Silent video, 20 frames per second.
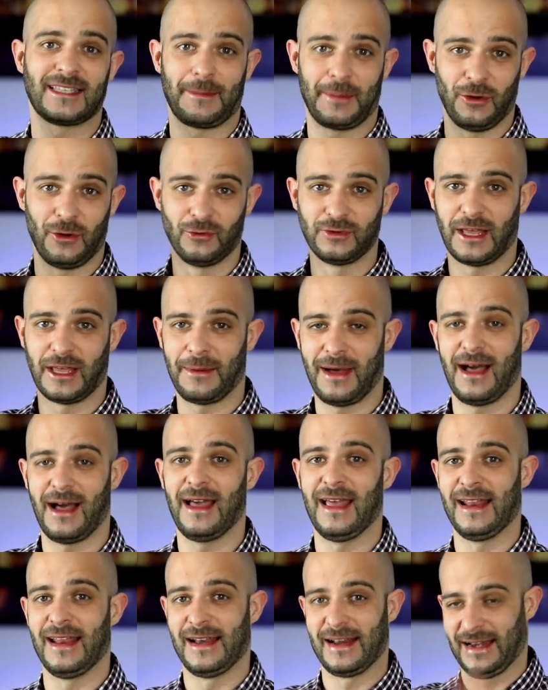esta pregunta
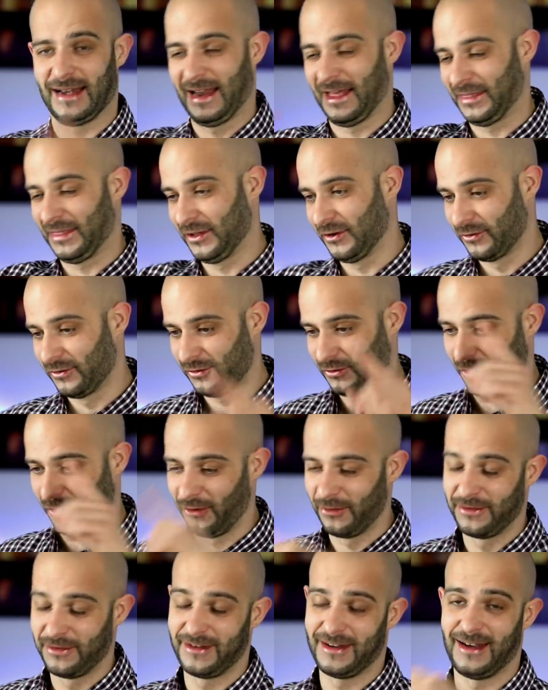va en relación
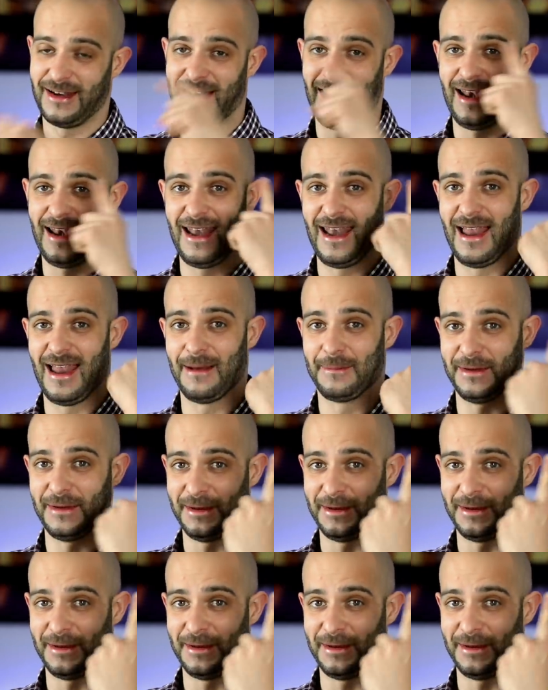con la